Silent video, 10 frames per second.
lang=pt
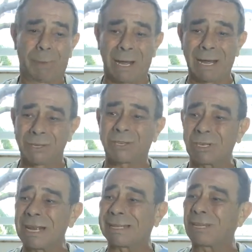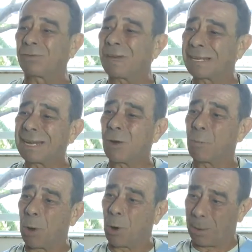para satisfazer
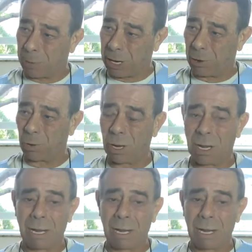o meu amigo,